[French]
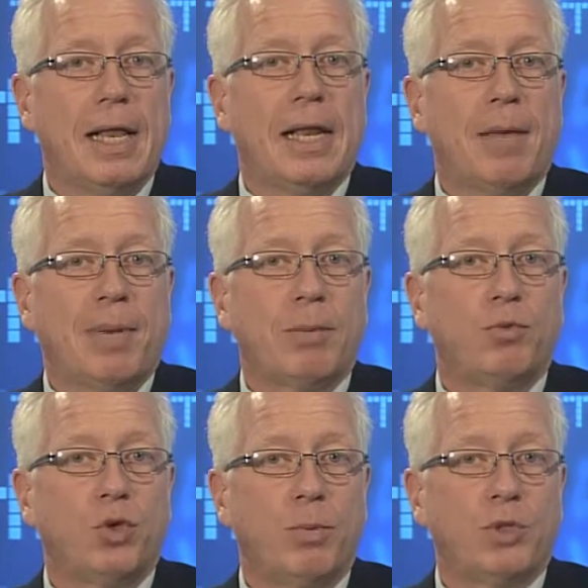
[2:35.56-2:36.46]
La prime
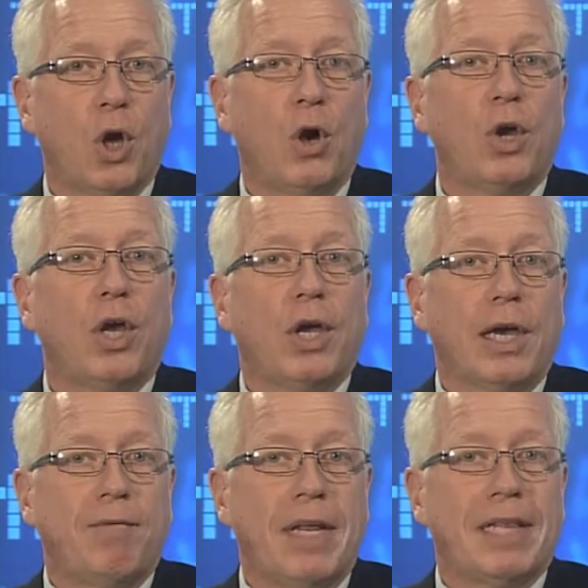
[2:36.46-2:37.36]
d'une option
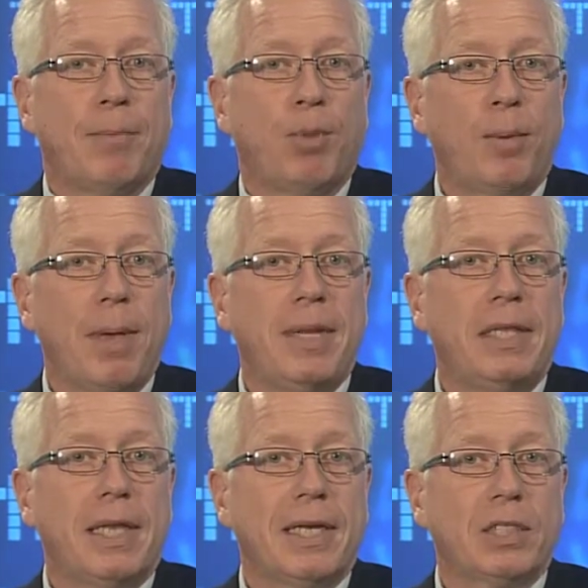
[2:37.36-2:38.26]
reflète la
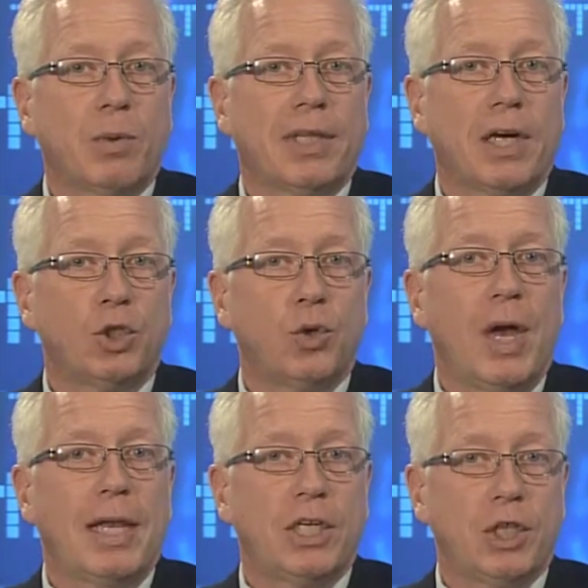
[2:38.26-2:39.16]
probabilité qu'elle soit en jeu
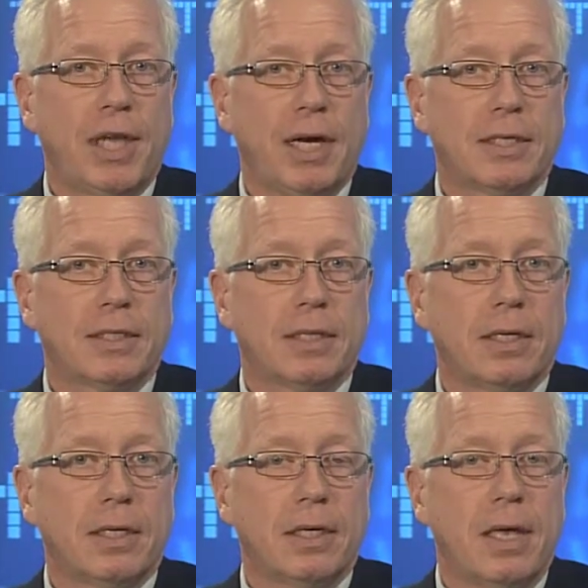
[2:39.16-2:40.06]
à l'échéance.
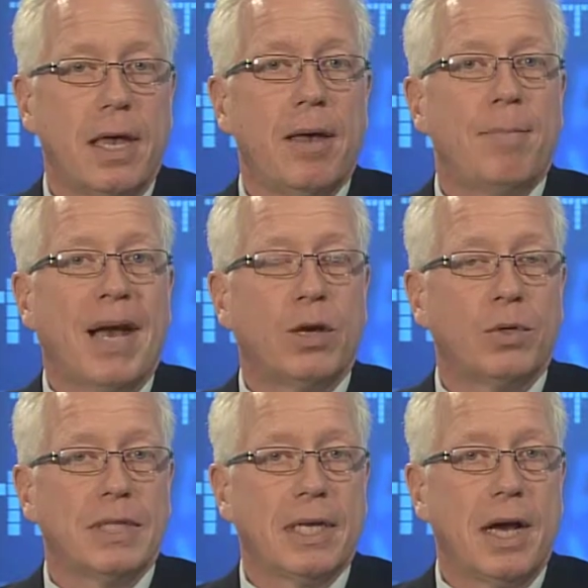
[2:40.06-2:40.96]
Par
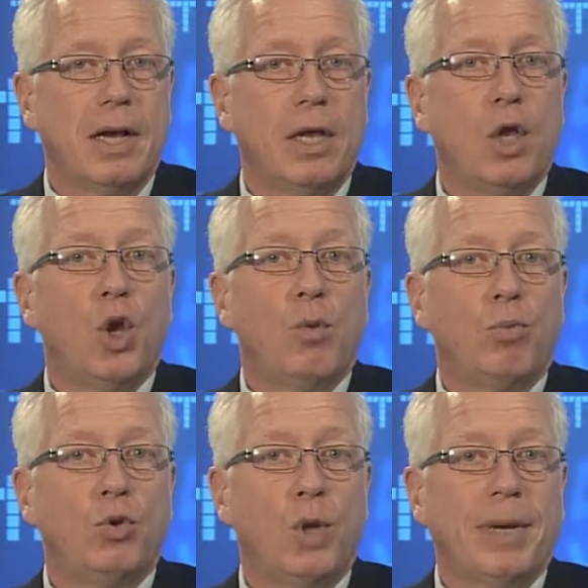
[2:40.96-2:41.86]
conséquent,
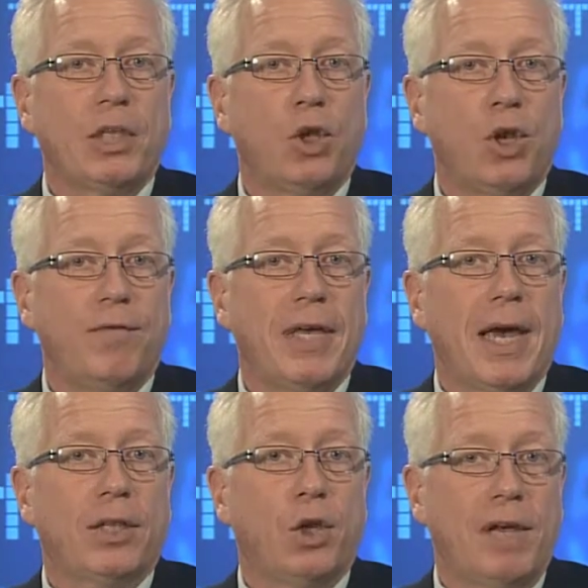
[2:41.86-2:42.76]
plus le prix de levée
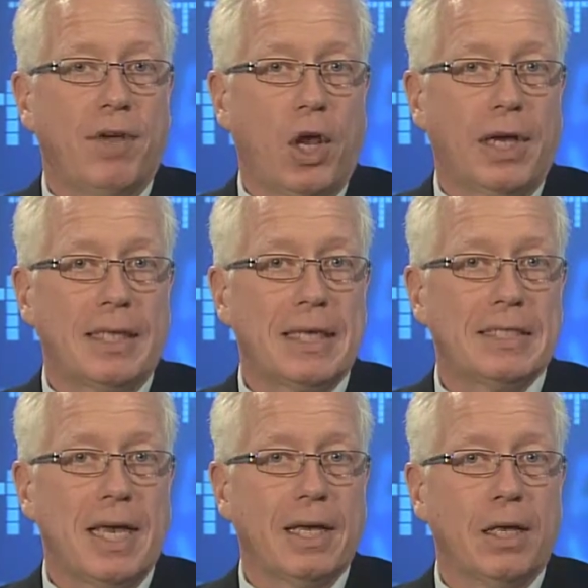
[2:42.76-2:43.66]
a de la valeur
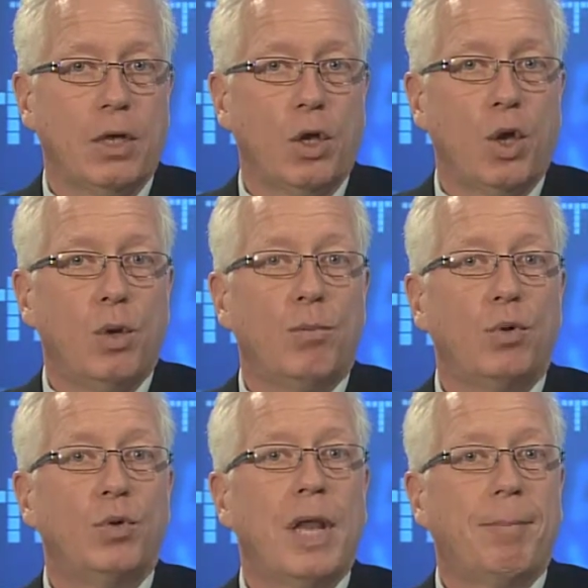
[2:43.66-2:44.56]
intrinsèque,
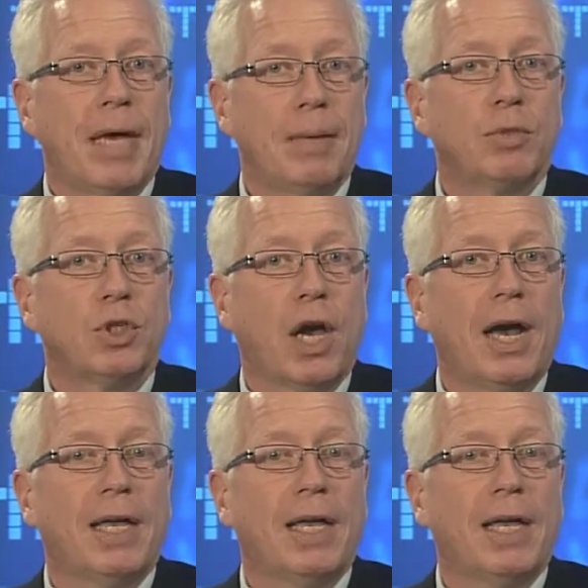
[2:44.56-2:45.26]
plus la prime sera